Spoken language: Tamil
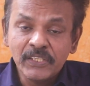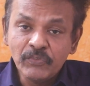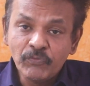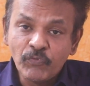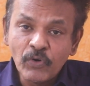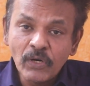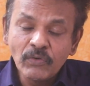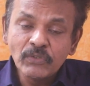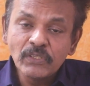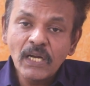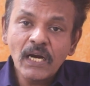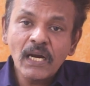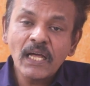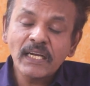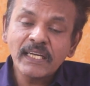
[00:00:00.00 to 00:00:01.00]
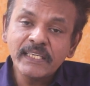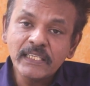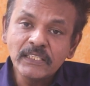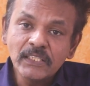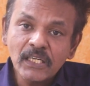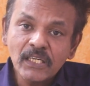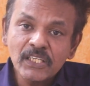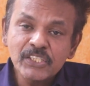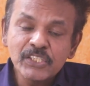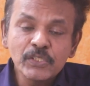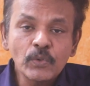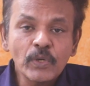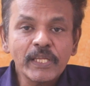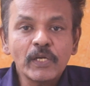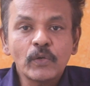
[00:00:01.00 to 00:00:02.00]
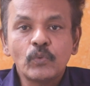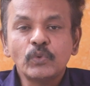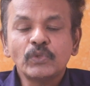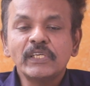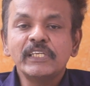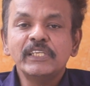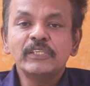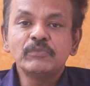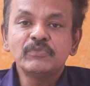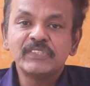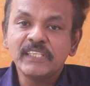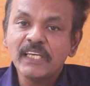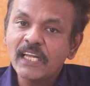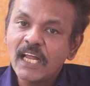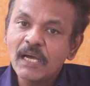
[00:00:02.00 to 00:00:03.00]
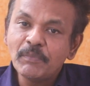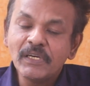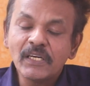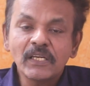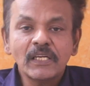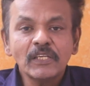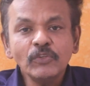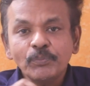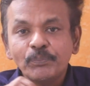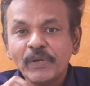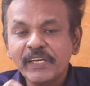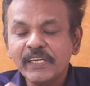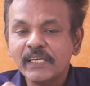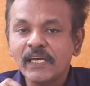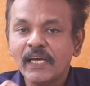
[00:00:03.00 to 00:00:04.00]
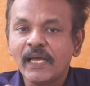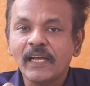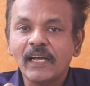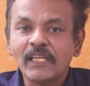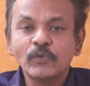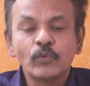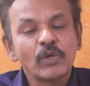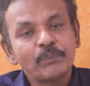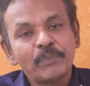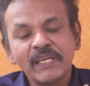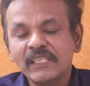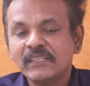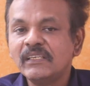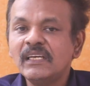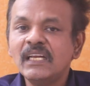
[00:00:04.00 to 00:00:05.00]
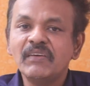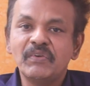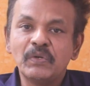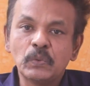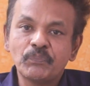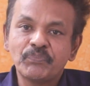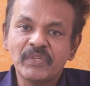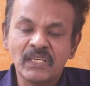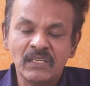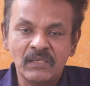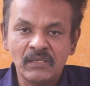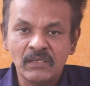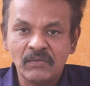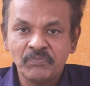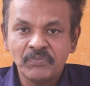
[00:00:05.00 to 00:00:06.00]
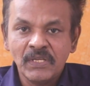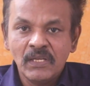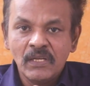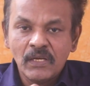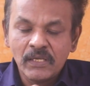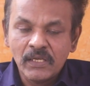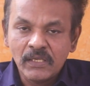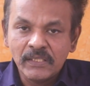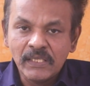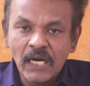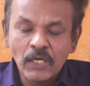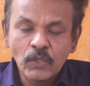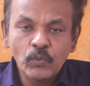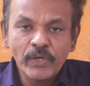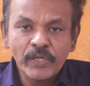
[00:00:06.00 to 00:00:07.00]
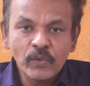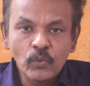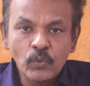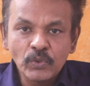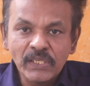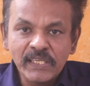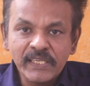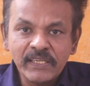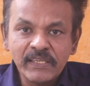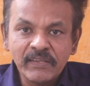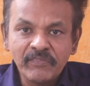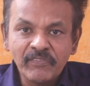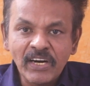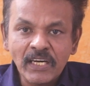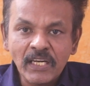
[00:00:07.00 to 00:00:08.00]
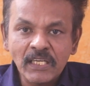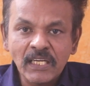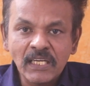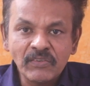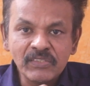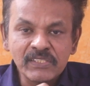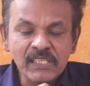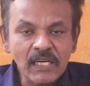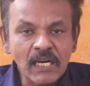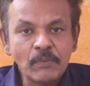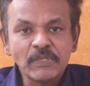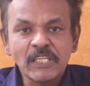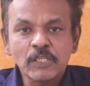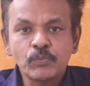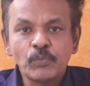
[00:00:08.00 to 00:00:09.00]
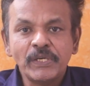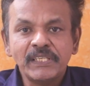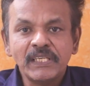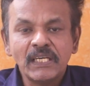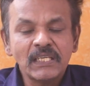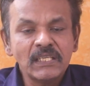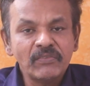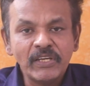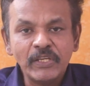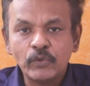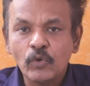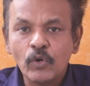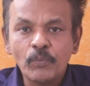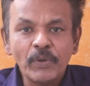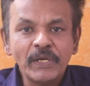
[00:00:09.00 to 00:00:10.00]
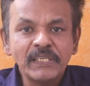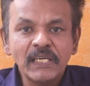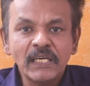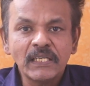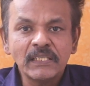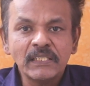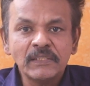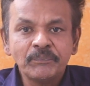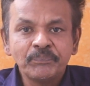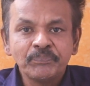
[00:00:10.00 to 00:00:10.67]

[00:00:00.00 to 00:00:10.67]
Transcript: இவ்வளவு நாளாக எந்த கட்சியுடைய கூட்டணியும் சேராமல் இருக்கிறது பெரிய அதுக்கு ஒரு பெரிய தில்லே வேணும் ஏன்னா யாரு கூடயும் கூட்டணி வேணான்னு அறிவித்த ராமதாஸ் போயிட்டாரு வைகோ போயிட்டாரு